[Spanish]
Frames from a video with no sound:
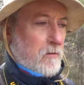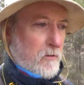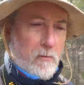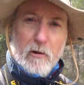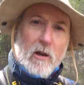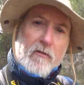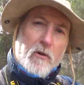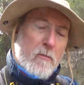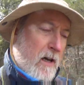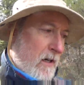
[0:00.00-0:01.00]
no veo la
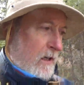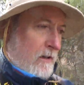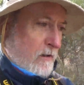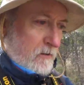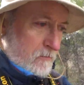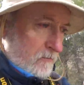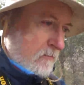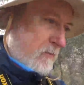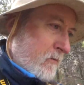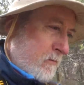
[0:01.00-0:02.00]
forma de cráter.
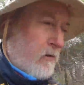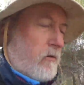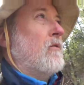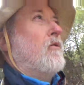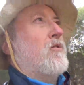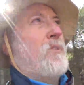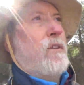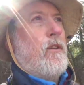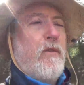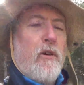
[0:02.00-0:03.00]
Bueno, pero los
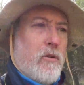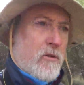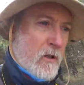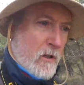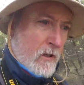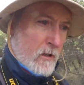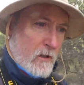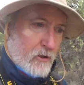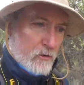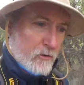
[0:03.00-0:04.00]
científicos,
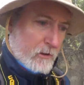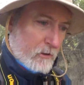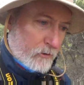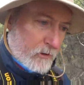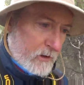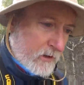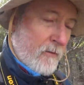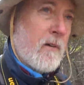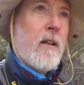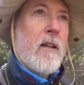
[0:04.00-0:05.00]
que son quienes lo tienes que
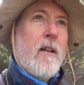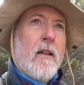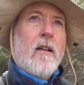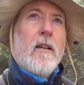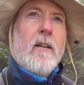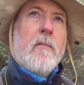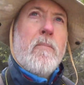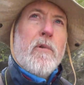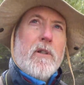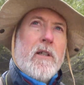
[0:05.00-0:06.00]
ver,
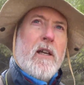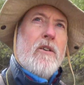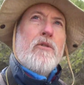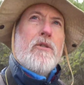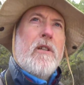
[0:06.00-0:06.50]
pues ellos